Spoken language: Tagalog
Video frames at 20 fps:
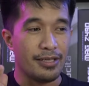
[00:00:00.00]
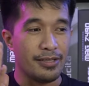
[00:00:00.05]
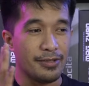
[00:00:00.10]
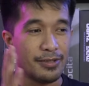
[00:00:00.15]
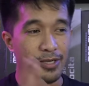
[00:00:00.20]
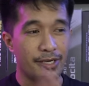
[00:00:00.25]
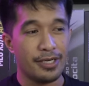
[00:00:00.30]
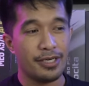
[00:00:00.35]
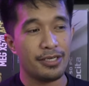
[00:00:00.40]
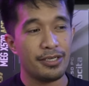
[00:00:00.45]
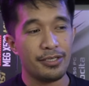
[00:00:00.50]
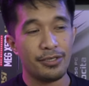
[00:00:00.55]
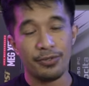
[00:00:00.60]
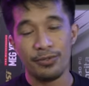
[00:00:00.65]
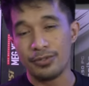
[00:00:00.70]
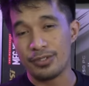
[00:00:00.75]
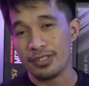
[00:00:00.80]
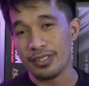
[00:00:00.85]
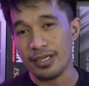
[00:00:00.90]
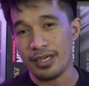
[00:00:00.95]
There
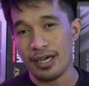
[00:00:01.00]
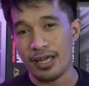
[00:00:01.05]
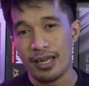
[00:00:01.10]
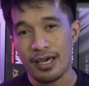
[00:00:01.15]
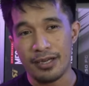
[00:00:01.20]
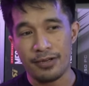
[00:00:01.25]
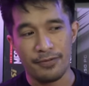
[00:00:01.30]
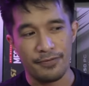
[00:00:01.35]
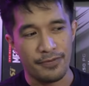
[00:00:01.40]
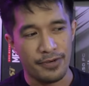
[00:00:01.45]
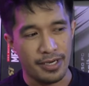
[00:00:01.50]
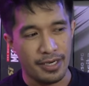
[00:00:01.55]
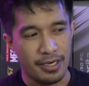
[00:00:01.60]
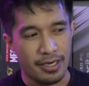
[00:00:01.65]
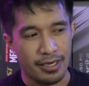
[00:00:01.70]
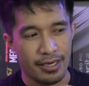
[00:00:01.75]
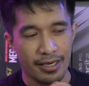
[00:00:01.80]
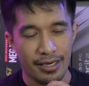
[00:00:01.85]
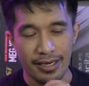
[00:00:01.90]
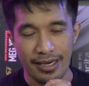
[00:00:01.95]
you see a lot of
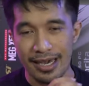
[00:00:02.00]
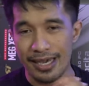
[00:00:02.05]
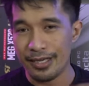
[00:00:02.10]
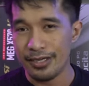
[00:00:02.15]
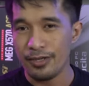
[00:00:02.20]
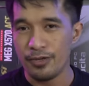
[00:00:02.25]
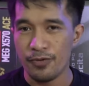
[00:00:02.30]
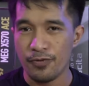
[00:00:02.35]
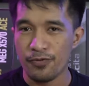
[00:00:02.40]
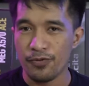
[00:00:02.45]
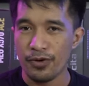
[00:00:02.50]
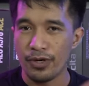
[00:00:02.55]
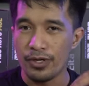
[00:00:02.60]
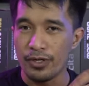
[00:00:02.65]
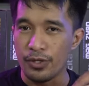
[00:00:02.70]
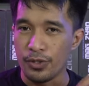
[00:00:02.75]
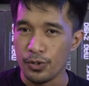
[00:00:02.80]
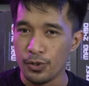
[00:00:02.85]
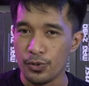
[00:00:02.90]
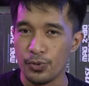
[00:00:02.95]
uh, kind of uh,
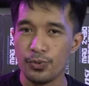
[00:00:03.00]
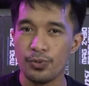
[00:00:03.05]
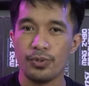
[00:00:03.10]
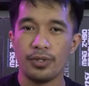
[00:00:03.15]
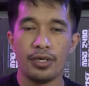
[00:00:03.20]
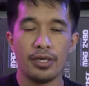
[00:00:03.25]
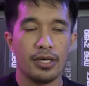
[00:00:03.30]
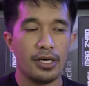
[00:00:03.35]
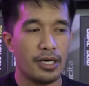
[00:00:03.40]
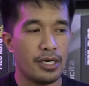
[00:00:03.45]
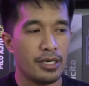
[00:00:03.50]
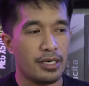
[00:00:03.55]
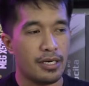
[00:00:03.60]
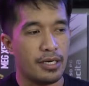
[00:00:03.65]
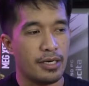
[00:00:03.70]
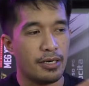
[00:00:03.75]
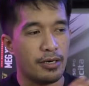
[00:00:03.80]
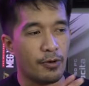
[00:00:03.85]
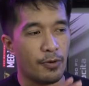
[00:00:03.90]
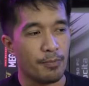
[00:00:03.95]
new
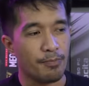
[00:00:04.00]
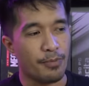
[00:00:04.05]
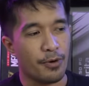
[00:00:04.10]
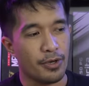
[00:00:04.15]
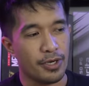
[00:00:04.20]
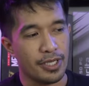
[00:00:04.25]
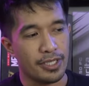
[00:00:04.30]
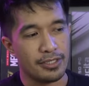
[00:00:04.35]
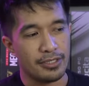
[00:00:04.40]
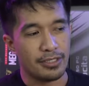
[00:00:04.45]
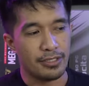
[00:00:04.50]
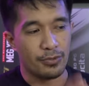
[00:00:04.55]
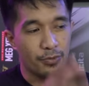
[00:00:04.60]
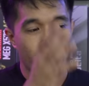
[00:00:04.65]
uh, components.